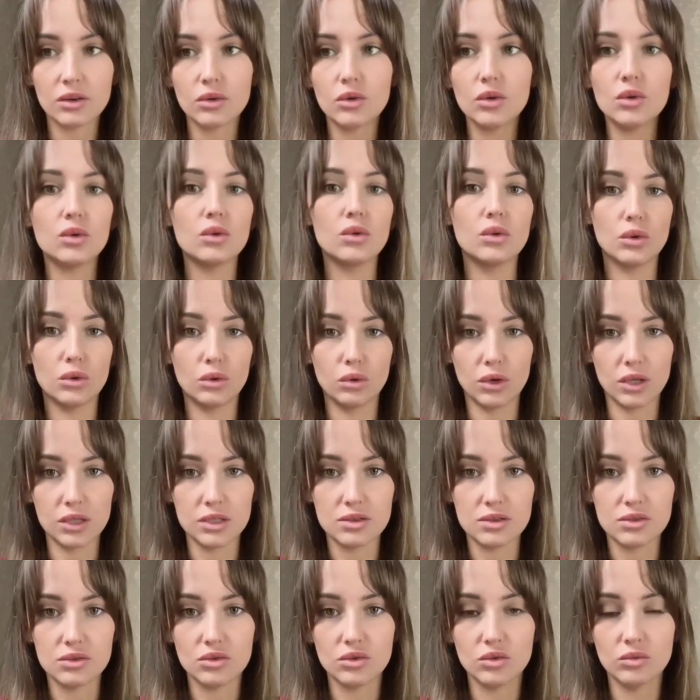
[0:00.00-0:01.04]
гоу-гоу
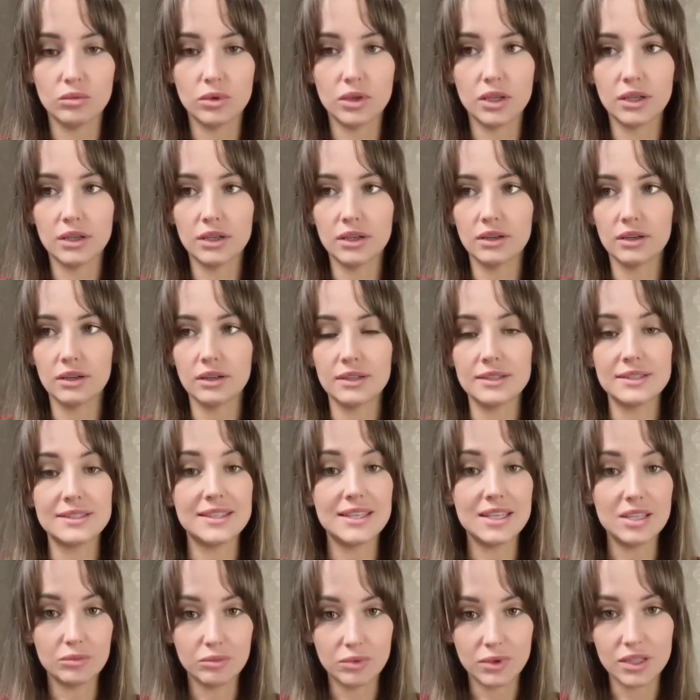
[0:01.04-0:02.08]
костюмы, э,
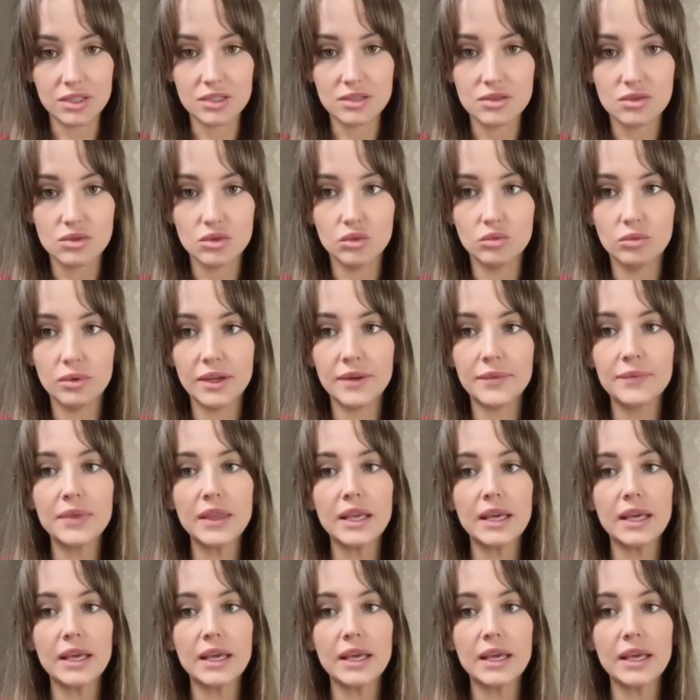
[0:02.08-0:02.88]
стрип костюмы.